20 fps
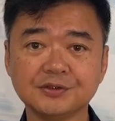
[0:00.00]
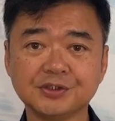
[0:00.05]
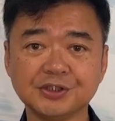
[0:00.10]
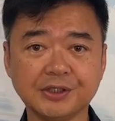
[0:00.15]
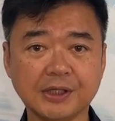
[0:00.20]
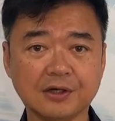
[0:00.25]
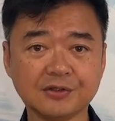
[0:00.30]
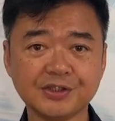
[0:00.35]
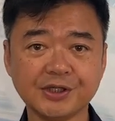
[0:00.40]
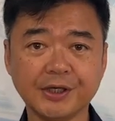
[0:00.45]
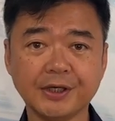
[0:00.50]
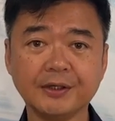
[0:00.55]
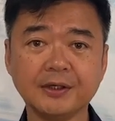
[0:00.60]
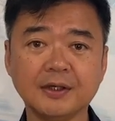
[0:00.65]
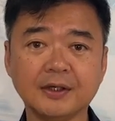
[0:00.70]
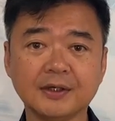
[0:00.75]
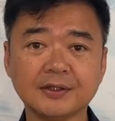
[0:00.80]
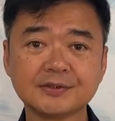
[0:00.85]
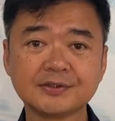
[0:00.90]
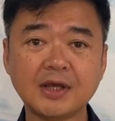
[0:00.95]
经了解，
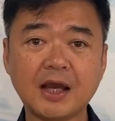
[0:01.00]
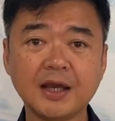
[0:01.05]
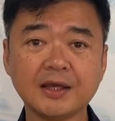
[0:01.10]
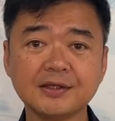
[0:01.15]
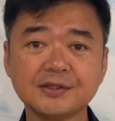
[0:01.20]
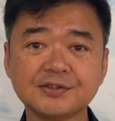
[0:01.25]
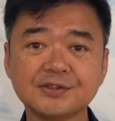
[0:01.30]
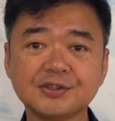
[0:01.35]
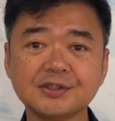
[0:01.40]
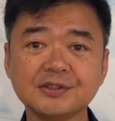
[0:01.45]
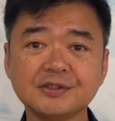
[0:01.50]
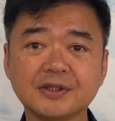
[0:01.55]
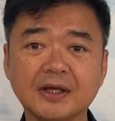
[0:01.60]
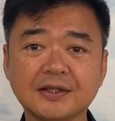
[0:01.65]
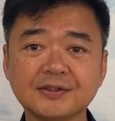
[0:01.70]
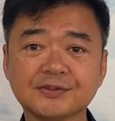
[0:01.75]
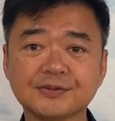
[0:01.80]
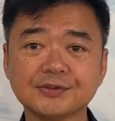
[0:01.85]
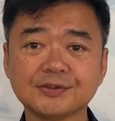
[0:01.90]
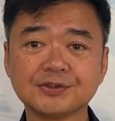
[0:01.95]
蔡姓
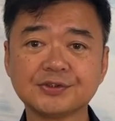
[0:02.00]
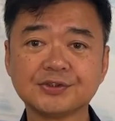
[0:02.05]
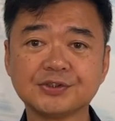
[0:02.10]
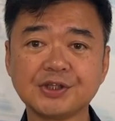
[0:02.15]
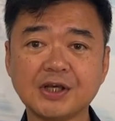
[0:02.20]
男子